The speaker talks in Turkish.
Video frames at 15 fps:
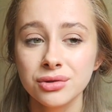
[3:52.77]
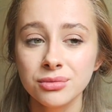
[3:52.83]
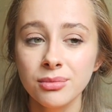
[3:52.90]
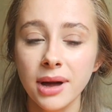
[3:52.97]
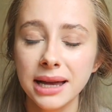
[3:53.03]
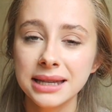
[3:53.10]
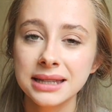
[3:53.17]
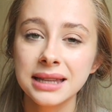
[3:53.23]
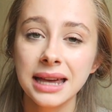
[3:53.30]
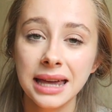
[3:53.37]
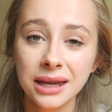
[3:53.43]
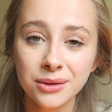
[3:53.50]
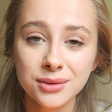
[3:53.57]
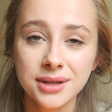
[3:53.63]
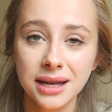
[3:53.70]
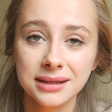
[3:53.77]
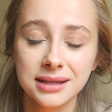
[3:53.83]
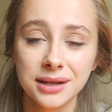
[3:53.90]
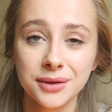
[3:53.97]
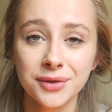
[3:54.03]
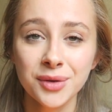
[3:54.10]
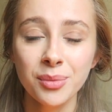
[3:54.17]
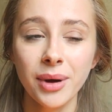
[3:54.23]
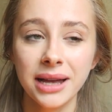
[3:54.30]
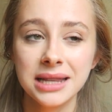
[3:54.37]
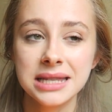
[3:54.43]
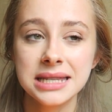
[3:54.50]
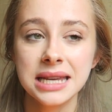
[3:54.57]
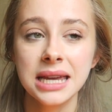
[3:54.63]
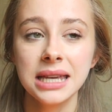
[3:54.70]
YÖS'ün belki de en güzel tarafı
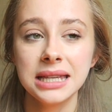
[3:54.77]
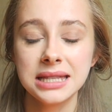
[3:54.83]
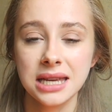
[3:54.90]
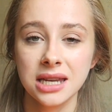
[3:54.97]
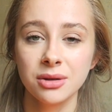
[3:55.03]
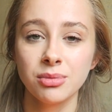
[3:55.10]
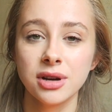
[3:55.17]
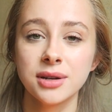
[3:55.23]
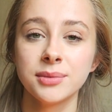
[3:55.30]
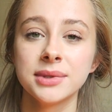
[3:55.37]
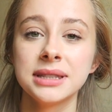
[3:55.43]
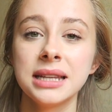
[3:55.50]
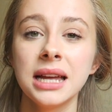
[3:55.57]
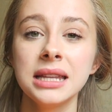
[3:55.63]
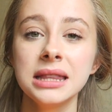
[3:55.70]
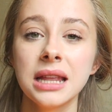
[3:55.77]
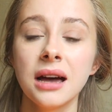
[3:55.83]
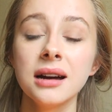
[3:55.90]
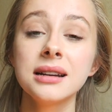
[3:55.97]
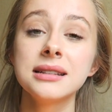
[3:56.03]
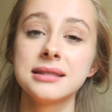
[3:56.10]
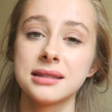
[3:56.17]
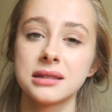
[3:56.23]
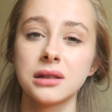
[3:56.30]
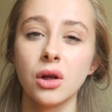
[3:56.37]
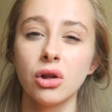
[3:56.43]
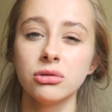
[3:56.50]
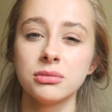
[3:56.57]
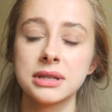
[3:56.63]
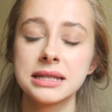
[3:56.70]
bence içerik bakımından daha kısıtlı
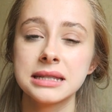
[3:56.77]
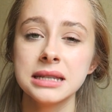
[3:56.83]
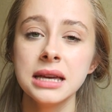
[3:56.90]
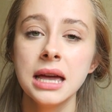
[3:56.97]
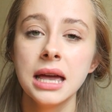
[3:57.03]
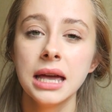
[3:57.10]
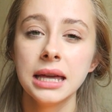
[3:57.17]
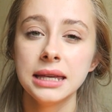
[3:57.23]
olması.